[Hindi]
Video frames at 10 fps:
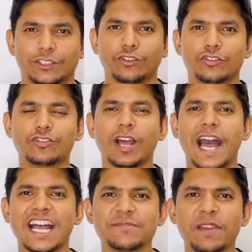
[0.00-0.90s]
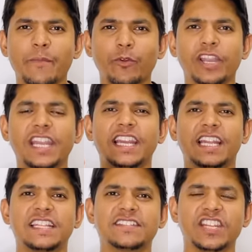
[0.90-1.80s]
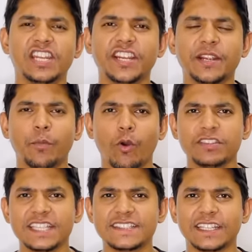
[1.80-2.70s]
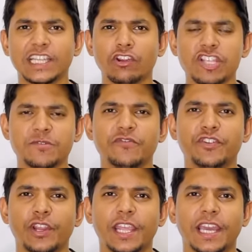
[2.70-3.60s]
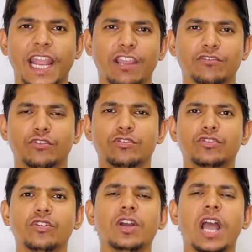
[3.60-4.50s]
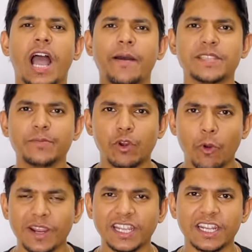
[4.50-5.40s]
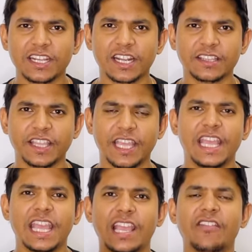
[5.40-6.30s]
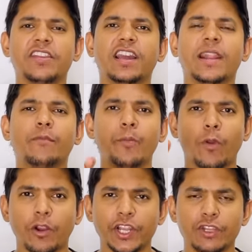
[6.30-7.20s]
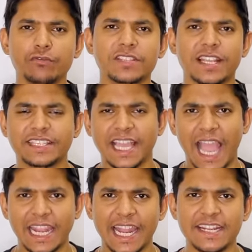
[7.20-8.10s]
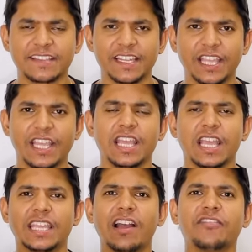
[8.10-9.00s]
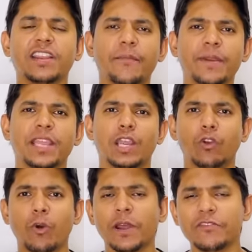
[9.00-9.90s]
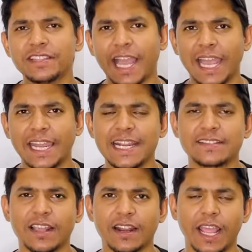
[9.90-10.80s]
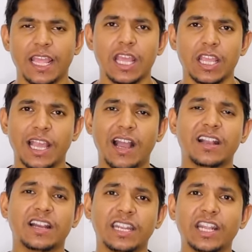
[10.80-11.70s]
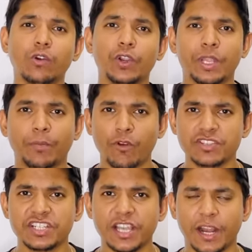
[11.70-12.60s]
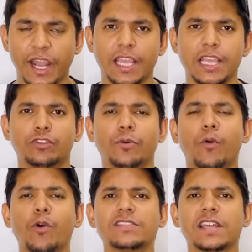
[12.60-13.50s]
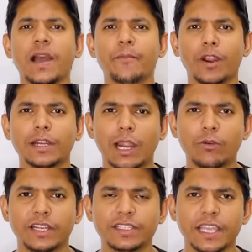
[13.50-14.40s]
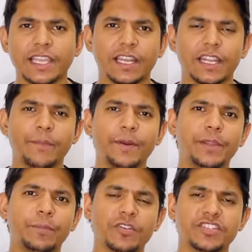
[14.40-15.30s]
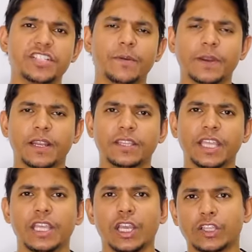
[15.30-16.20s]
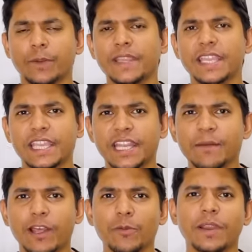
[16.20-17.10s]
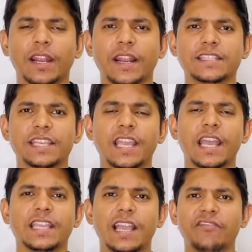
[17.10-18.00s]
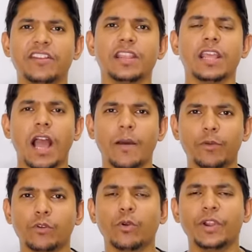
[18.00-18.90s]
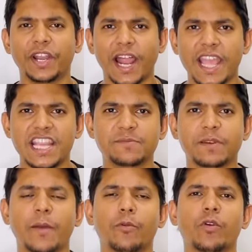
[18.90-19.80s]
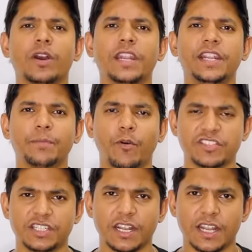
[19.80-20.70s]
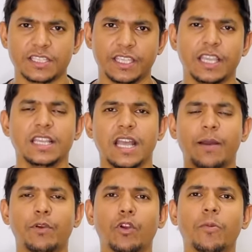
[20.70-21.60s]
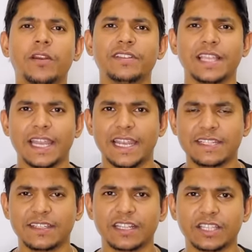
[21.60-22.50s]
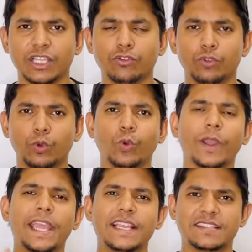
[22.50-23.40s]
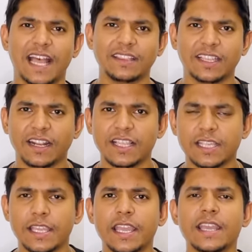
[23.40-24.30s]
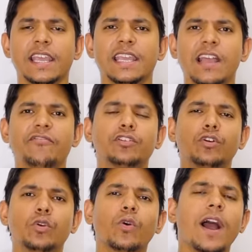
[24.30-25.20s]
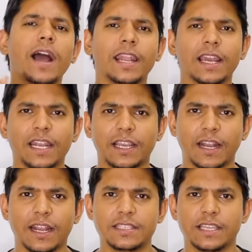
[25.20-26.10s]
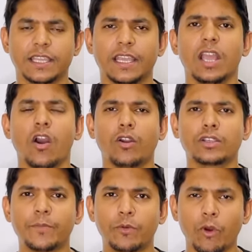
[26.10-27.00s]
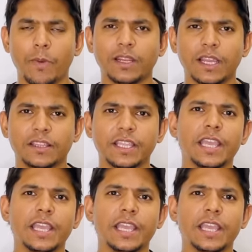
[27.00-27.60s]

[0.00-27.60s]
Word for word: तो दोस्तों आज मैं आप लोग के लिए कलर से रिलेटेड बहुत ही ज्यादा नॉलेज वीडियो लेकर आया हूँ दोस्तों हम जब ग्लोबल कलर करते हैं या फिर अगर हम लोग ब्लॉन्डर यूज करते हैं हाईलाइट्स के लिए या फिर हमें ग्लोबल विथ हाईलाइट्स करना है या कलर को डिपॉजिट करना है तो बहुत सारा आप लोग का डाउट रहता है कि कलर हमें डिपॉजिट जब करते हैं तो हमें गीले वालों में करना चाहिए या फिर आप लोग को ड्राई हेयर्स पर आप लोग को कलर डिपॉजिट करना चाहिए हम ग्लोबल विथ हाईलाइट करते हैं तो दोनों को एक साथ करना चाहिए या फिर दोनों को अलग अलग करना चाहिए और जब ग्लोबल करते